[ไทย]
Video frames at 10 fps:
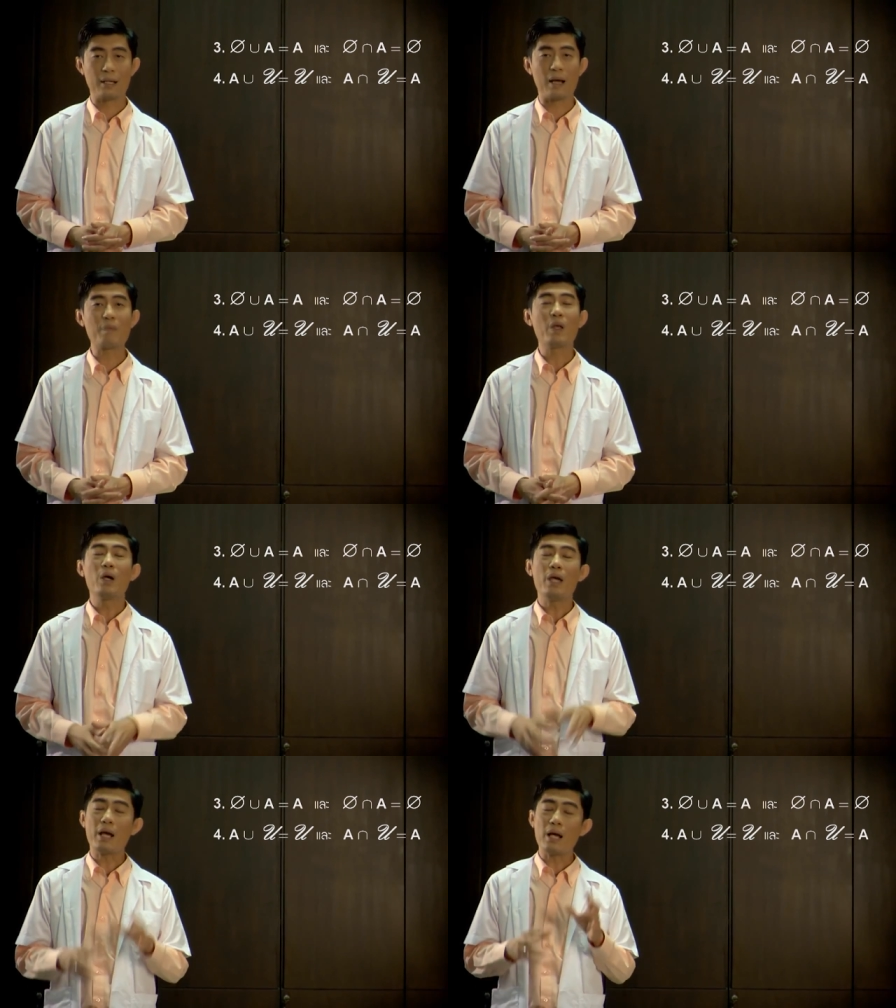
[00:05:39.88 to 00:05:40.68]
นะครับ
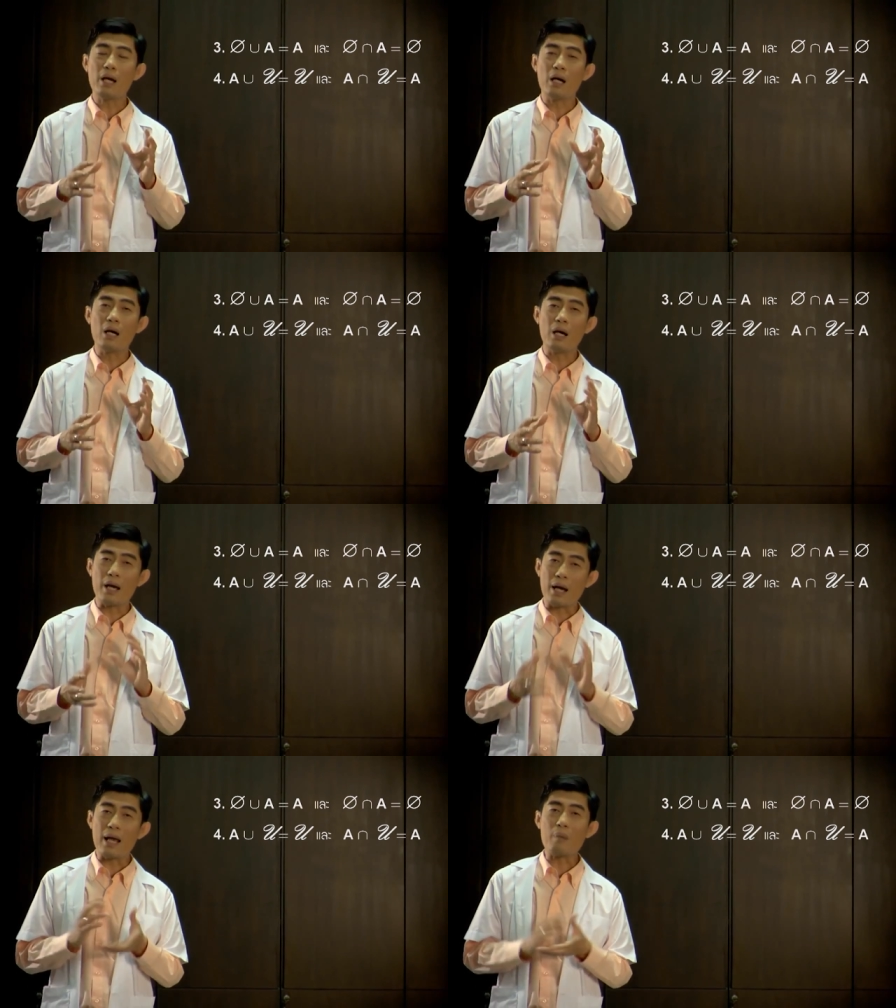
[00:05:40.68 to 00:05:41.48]
เอก
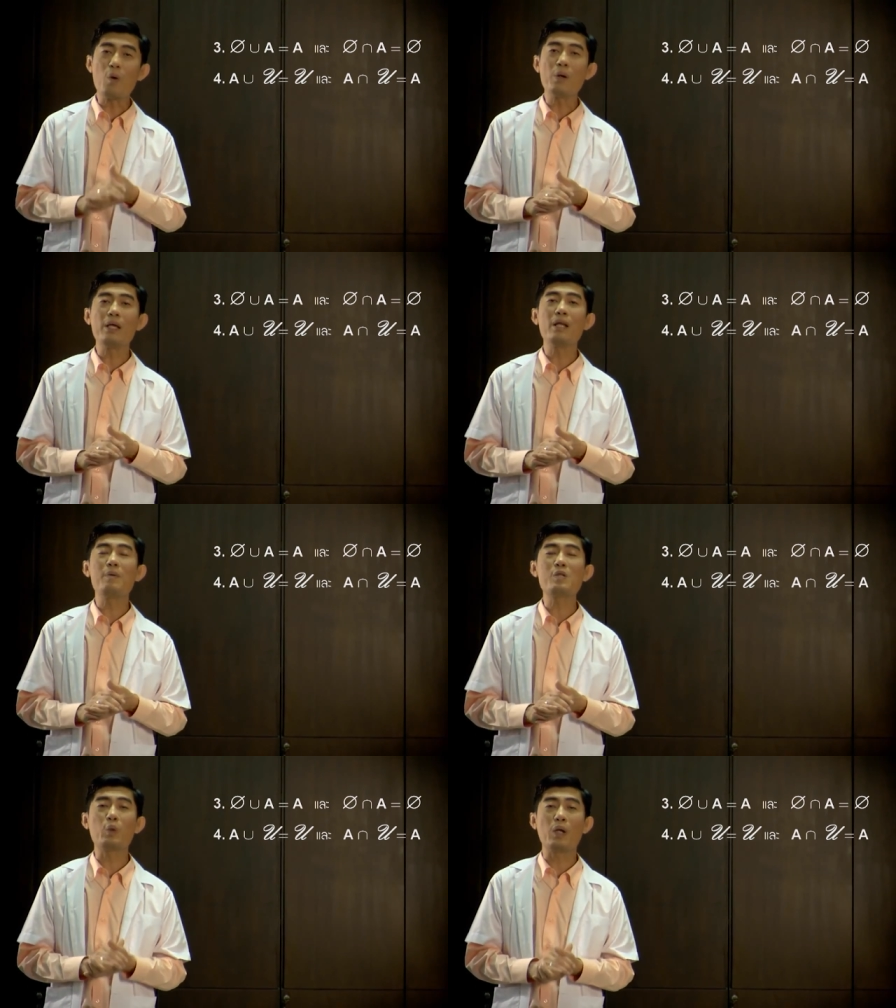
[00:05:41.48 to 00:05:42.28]
เอกลักษณ์พวกนี้
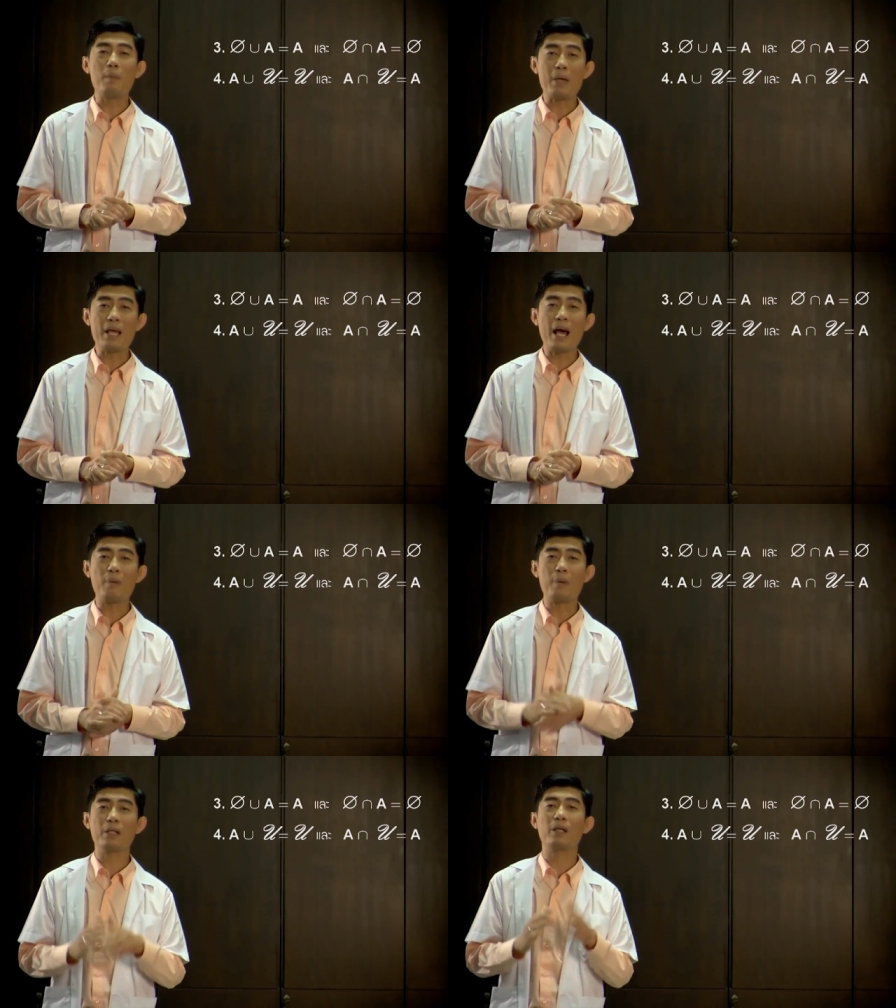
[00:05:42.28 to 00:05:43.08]
เนี่ยพิสูจน์ได้ไม่
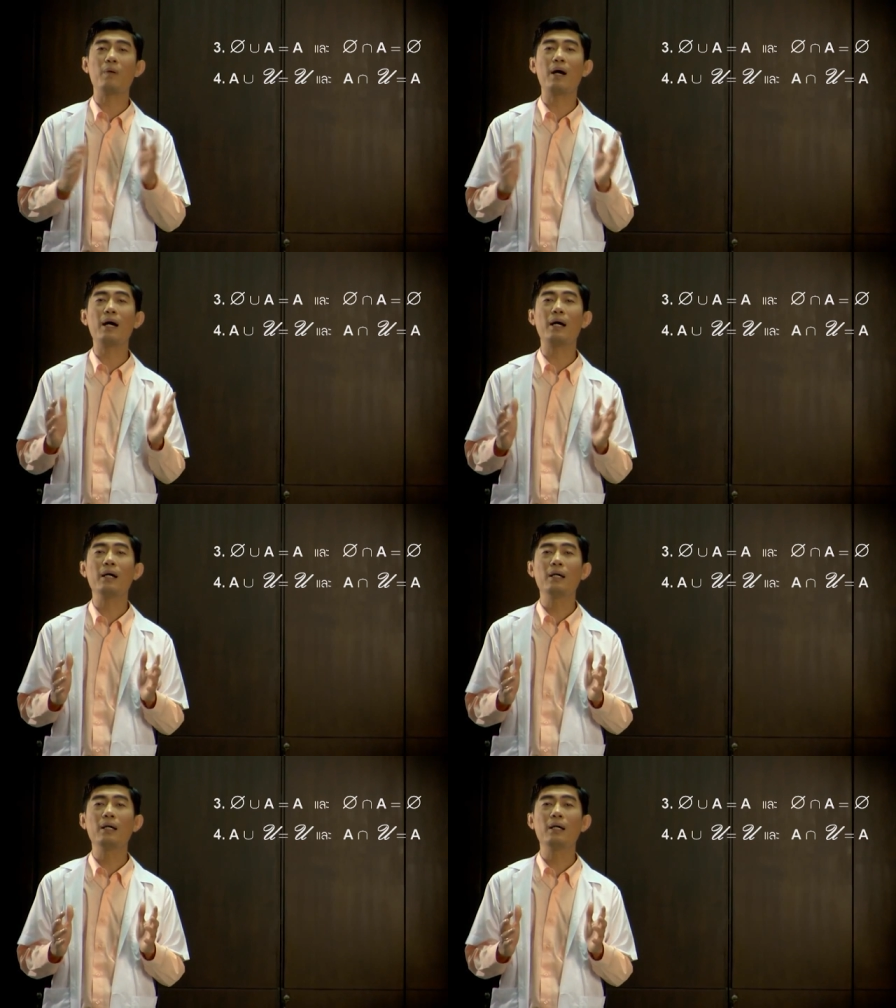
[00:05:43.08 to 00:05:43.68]
ยากเพียงแต่ว่า